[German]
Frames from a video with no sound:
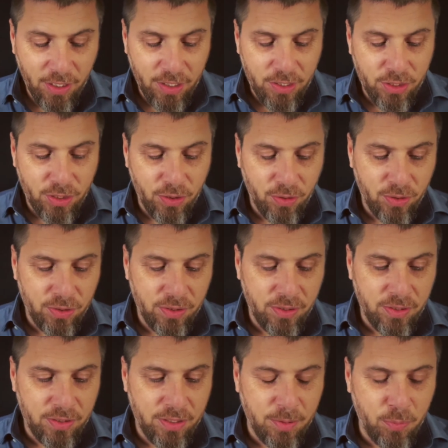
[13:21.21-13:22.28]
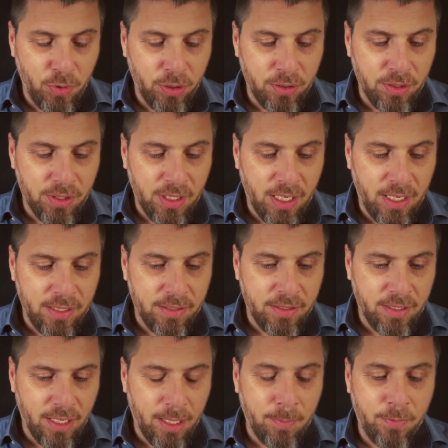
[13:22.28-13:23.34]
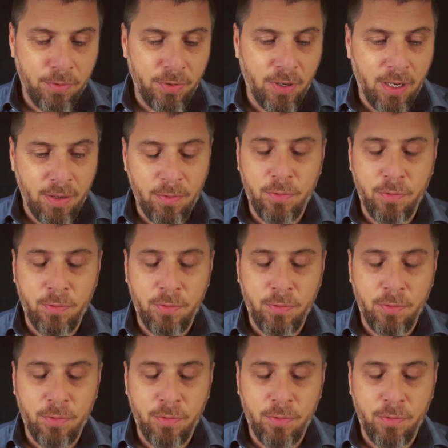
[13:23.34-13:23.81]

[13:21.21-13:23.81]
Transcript: schon die Möglichkeit gab für